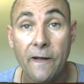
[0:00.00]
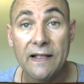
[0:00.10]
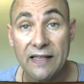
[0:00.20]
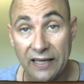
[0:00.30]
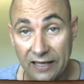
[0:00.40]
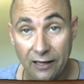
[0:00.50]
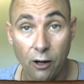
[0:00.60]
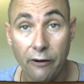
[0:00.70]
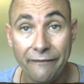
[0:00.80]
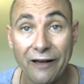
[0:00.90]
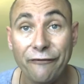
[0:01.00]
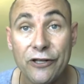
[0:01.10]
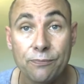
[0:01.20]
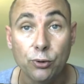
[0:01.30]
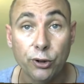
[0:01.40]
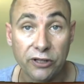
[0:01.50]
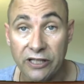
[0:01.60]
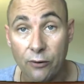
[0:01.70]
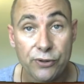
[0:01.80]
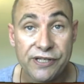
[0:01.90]
et vers Facebook qui
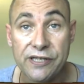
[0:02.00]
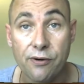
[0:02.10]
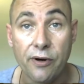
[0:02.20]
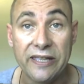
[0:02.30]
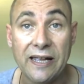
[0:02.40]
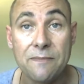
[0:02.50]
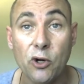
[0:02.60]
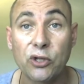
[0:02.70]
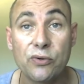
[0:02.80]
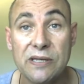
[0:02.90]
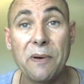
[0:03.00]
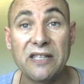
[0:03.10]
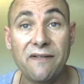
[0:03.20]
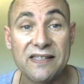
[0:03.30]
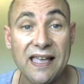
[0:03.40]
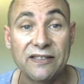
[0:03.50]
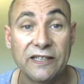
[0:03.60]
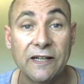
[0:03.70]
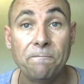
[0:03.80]
a aussi est alimenté aussi par divers articles.